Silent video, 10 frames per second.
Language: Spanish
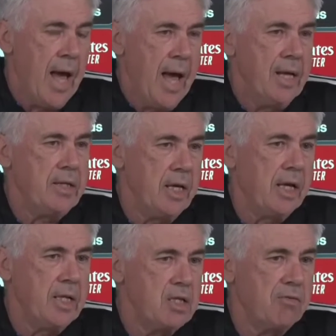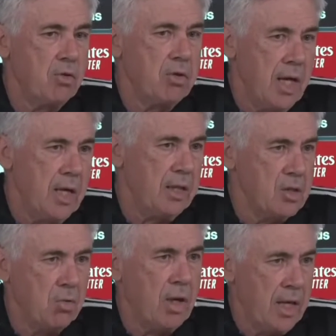él tiene que disfrutar de
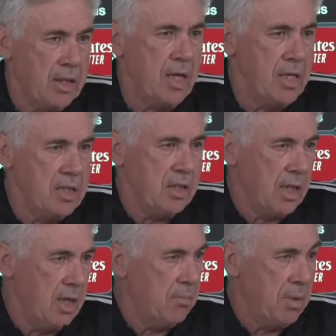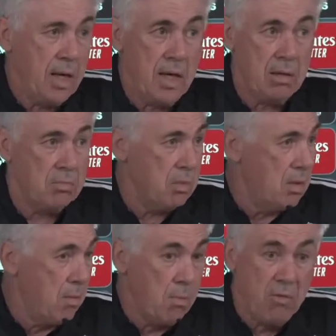su característica para
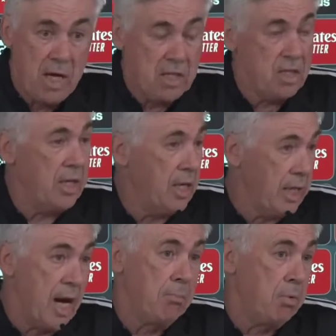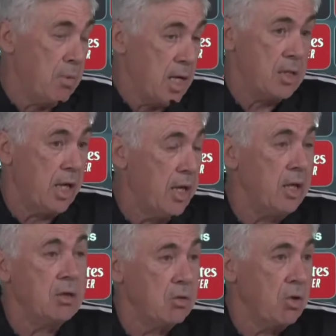moverse en el campo más que
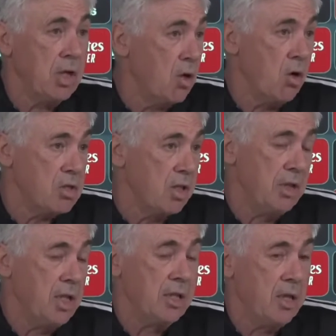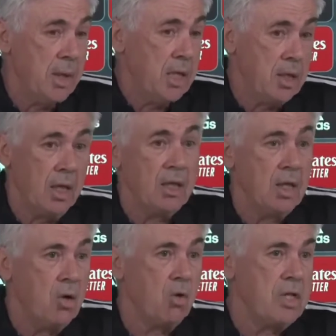Tony Cross. Evidentemente
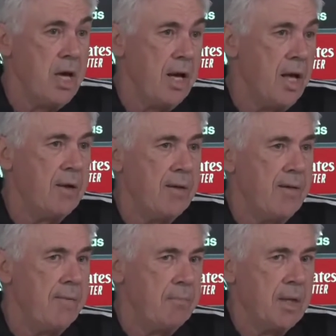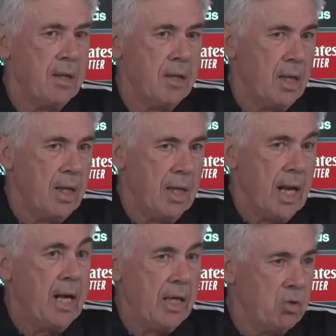no tiene
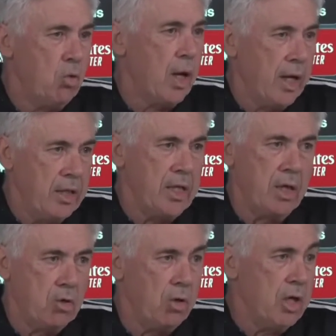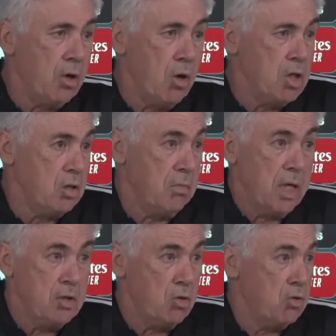la lectura que tiene Tony Cross,
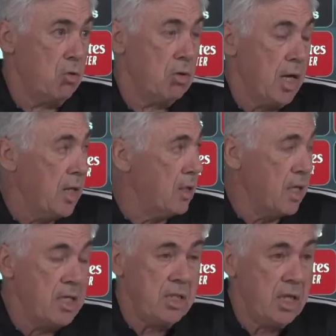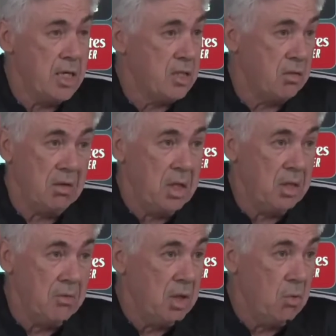maestros, son características
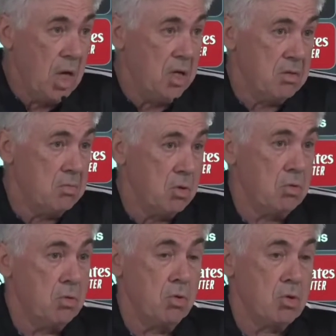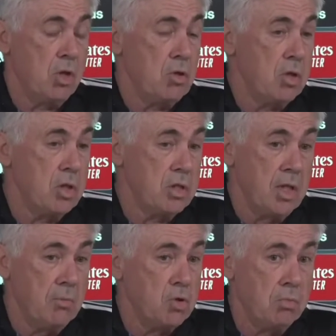individuales. nosotros
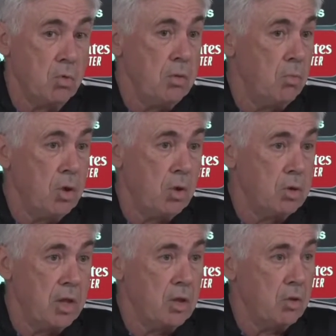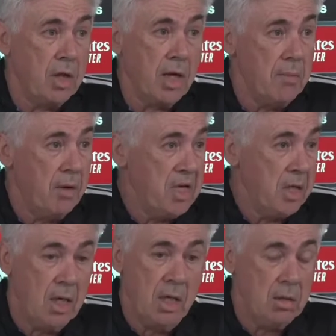estamos muy, muy contentos de
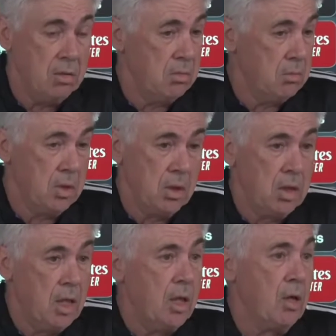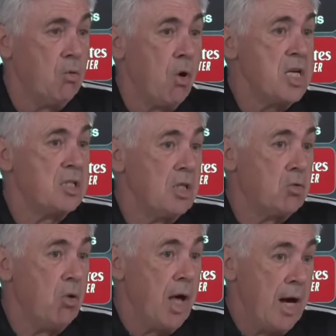Camavinga. No es
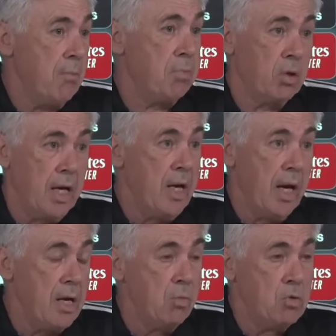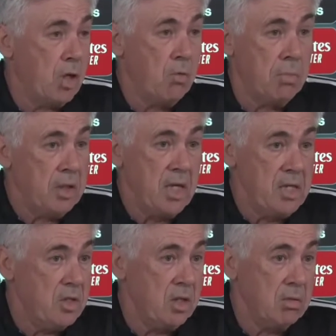titular porque hay mucha
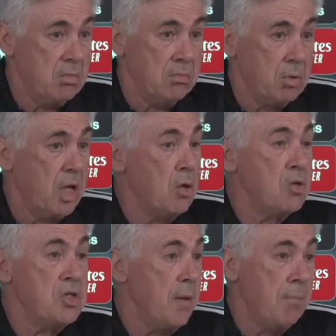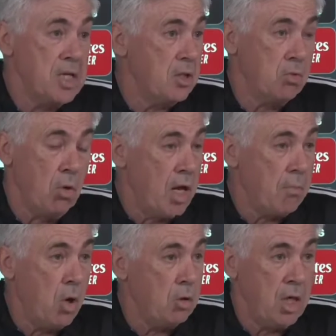competencia, porque no siempre es titular
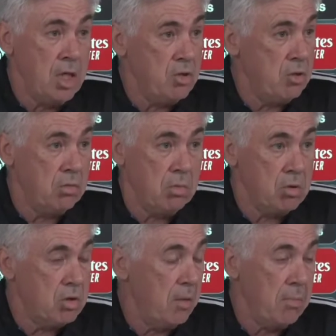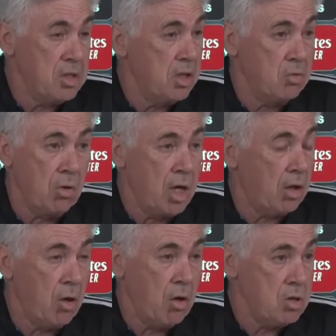Modric, no siempre es titular
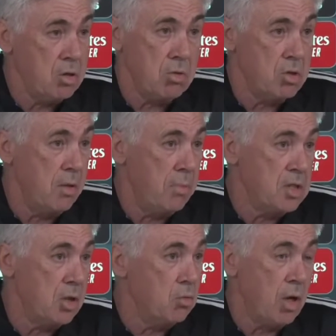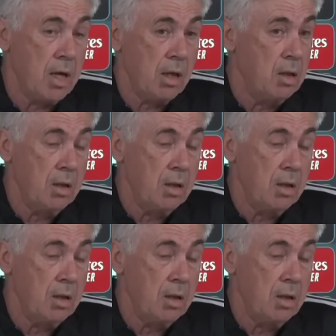Cross, no siempre es titular